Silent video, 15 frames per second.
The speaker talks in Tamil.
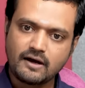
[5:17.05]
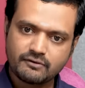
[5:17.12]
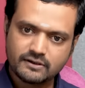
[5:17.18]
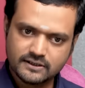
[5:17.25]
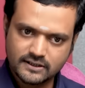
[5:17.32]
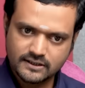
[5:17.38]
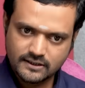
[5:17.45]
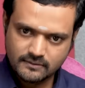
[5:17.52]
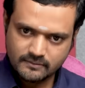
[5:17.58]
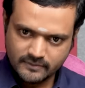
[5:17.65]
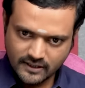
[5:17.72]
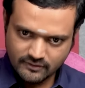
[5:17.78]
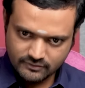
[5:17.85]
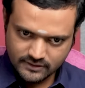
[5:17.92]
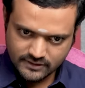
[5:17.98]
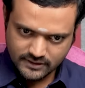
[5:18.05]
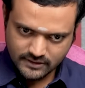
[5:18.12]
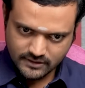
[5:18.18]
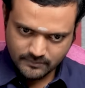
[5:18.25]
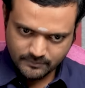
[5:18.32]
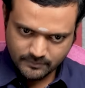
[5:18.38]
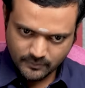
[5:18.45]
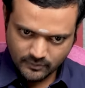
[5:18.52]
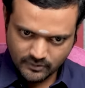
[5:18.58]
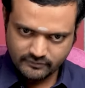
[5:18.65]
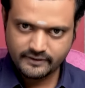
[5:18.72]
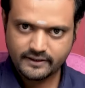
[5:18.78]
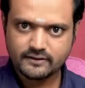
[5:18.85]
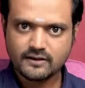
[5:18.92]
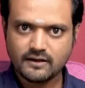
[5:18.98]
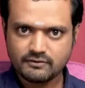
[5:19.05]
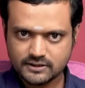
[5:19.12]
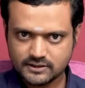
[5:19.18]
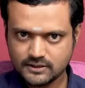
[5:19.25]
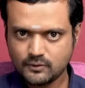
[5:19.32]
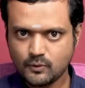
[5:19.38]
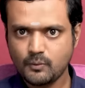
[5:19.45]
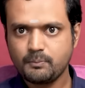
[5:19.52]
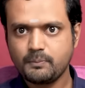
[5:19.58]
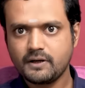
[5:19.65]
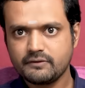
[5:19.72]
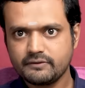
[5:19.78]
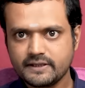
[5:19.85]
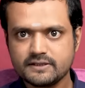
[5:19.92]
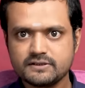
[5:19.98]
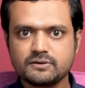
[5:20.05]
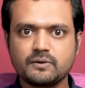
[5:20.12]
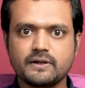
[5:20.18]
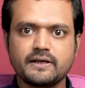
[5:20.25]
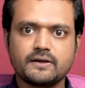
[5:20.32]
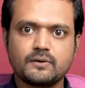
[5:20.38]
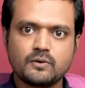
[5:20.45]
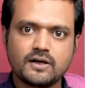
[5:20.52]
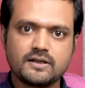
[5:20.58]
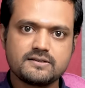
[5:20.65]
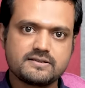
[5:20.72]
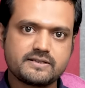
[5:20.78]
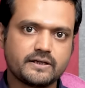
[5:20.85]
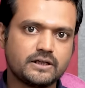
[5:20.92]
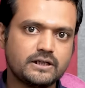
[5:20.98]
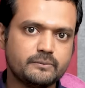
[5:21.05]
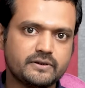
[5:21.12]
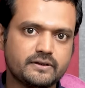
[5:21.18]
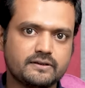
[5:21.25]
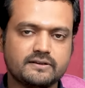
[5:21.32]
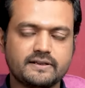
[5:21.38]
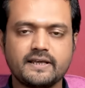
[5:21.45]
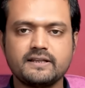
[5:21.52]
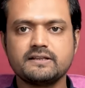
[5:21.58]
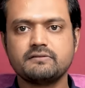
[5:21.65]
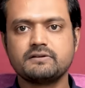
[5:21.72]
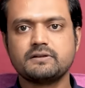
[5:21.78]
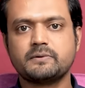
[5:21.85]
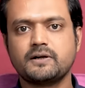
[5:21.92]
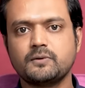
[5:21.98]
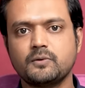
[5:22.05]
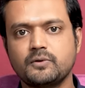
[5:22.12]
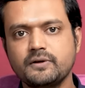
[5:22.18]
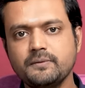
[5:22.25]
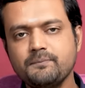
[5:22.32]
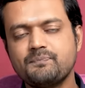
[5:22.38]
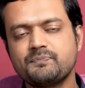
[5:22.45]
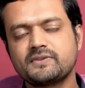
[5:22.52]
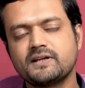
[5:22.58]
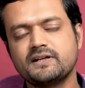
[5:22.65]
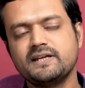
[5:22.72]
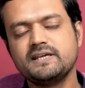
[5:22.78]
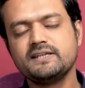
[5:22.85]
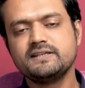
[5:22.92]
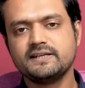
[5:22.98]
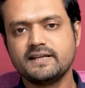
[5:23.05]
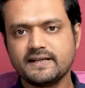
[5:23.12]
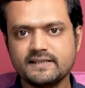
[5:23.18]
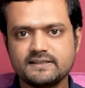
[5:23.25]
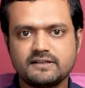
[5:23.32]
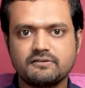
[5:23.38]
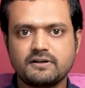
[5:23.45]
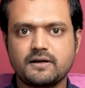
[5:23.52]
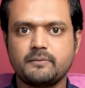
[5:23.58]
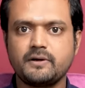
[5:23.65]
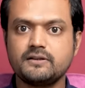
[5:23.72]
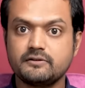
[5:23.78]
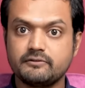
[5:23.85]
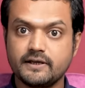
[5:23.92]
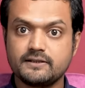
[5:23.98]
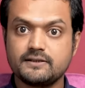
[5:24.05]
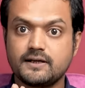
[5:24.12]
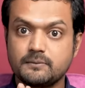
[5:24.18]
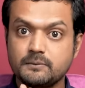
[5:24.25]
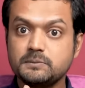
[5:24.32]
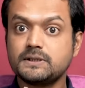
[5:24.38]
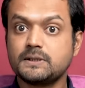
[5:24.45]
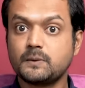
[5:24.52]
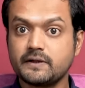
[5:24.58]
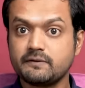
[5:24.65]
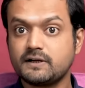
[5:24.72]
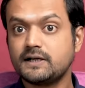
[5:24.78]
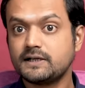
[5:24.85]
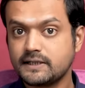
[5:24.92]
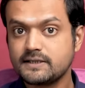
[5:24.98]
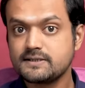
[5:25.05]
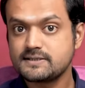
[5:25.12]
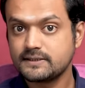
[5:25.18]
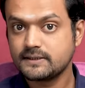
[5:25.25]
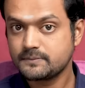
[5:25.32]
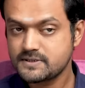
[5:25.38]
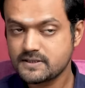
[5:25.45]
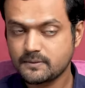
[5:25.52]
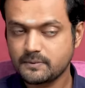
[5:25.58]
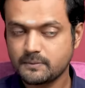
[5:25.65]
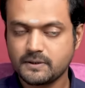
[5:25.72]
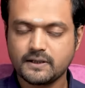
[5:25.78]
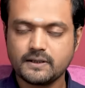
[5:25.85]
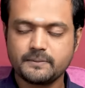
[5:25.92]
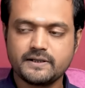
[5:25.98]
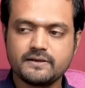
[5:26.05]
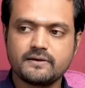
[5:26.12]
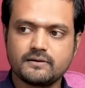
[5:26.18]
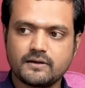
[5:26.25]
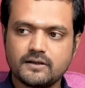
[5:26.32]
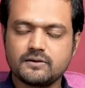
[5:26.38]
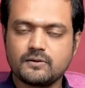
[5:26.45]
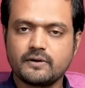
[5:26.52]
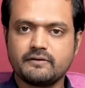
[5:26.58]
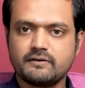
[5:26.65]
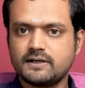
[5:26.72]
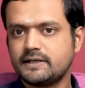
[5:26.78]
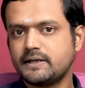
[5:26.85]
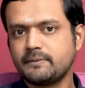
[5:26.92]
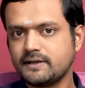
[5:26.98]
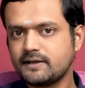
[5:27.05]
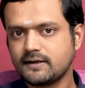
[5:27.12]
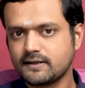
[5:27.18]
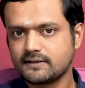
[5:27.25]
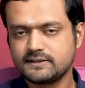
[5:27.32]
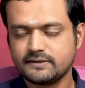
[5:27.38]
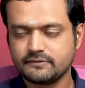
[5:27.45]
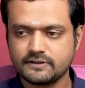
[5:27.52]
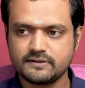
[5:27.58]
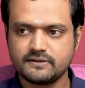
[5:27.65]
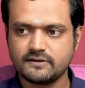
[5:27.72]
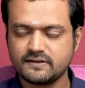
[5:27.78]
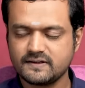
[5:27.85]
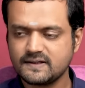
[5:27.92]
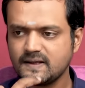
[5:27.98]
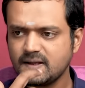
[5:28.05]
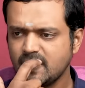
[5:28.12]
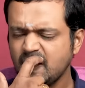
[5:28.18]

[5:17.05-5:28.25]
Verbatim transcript: அவர்களும் அவர்களுக்கு போலவே அவர்களுக்கு ஒப்பாகவே இதனுடைய குணாதிசயங்களும் இருந்தது எந்த விதமான ஒரு நீதி நெறி தவறாமல் அந்த வேதாளமும் தன்னுடைய வாழ்க்கையை சீரும் சிறப்புமாக அப்படியே அதனுடைய வாழ்க்கையை அப்படி கடத்திட்டு வந்துட்டு இருந்தது